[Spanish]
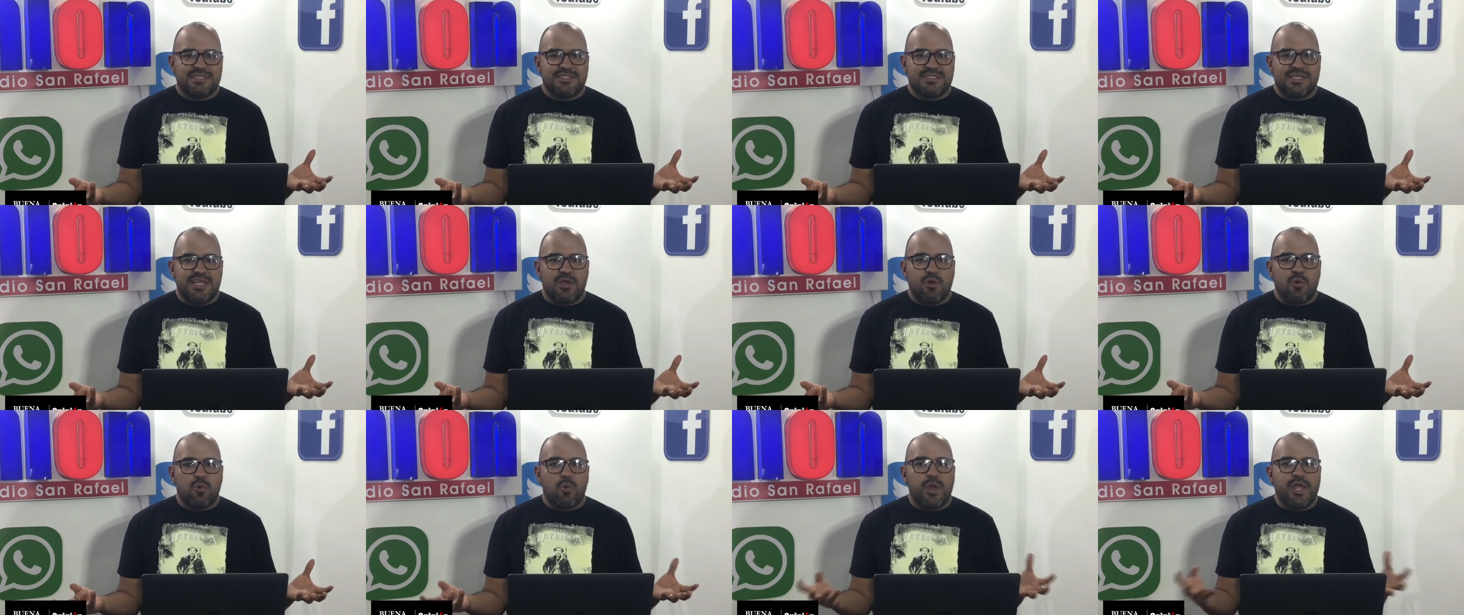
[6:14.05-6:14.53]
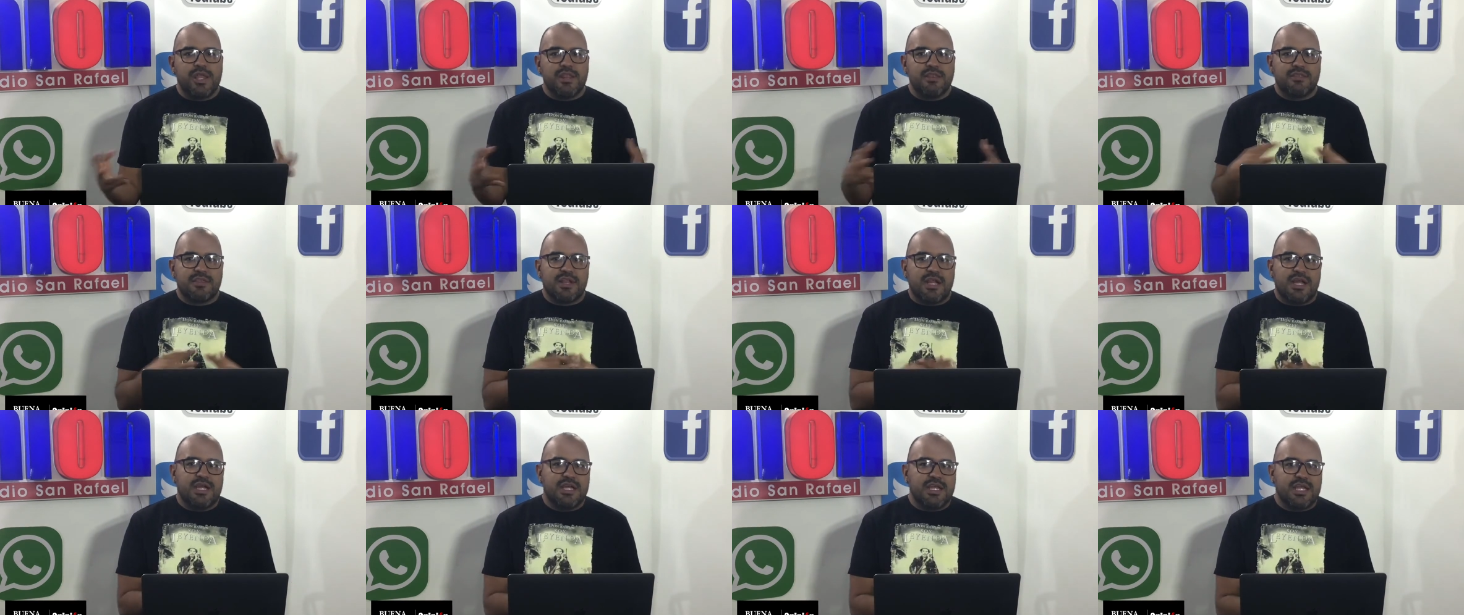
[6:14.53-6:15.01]
se
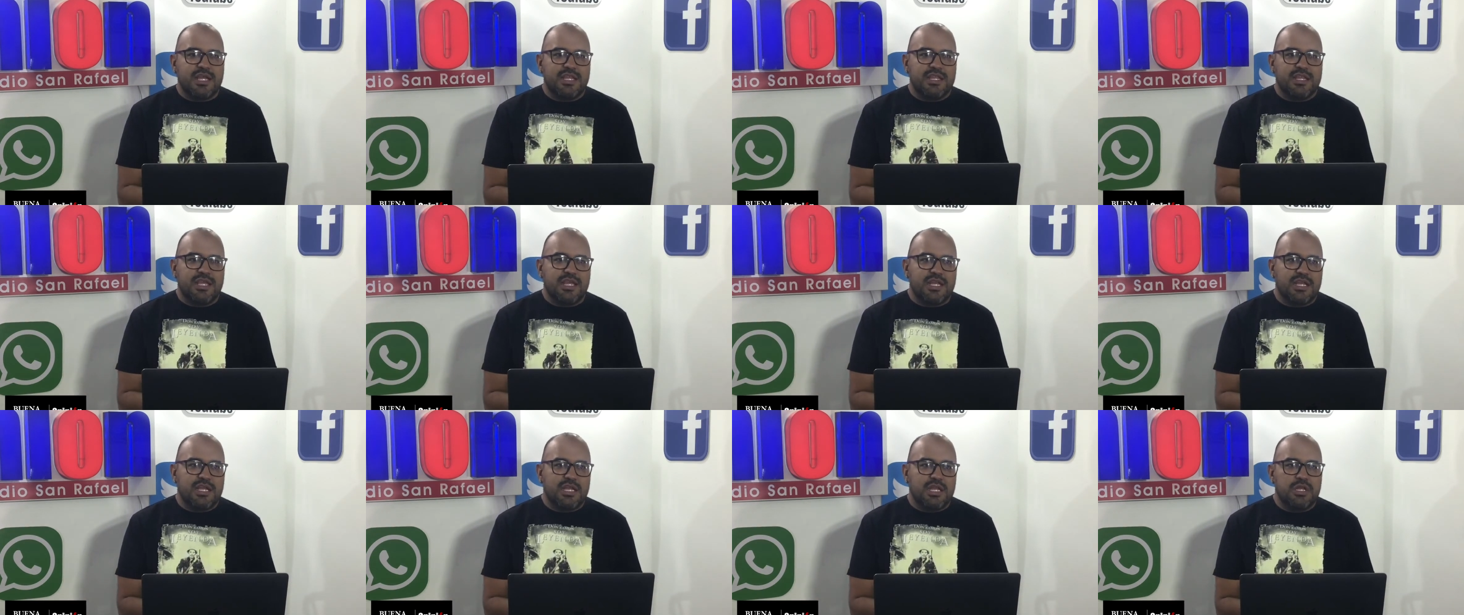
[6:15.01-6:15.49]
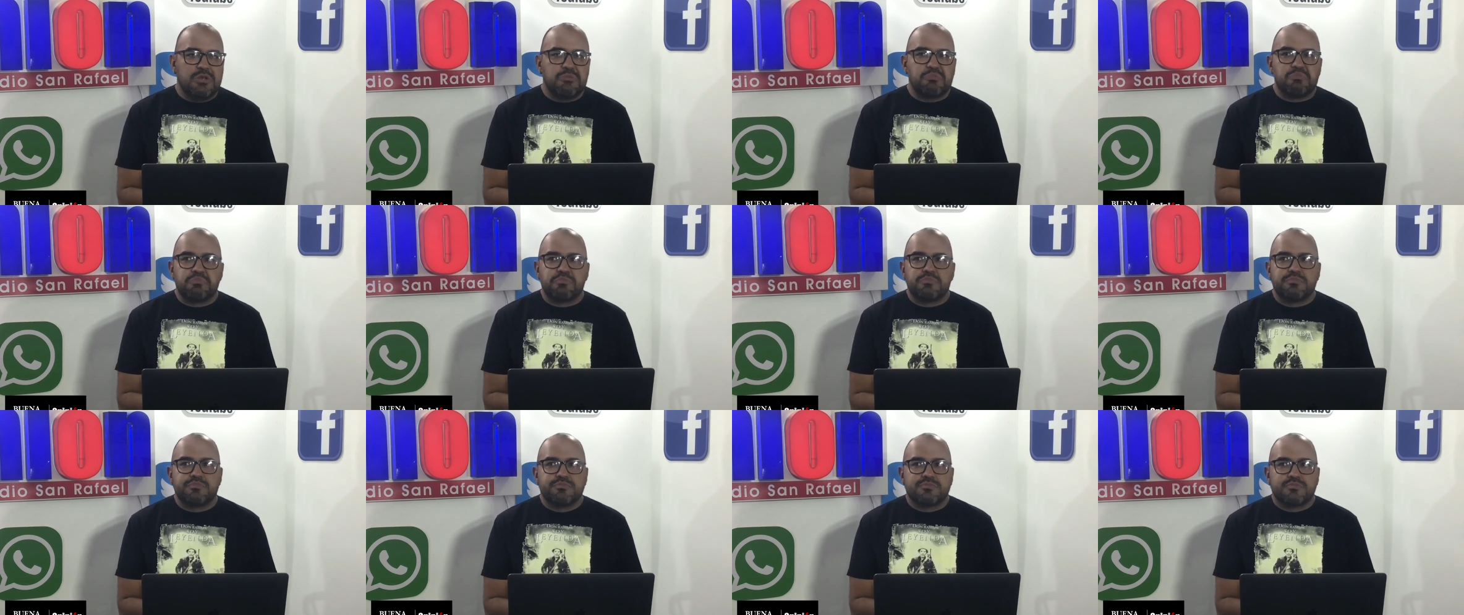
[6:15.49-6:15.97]
encuentran en el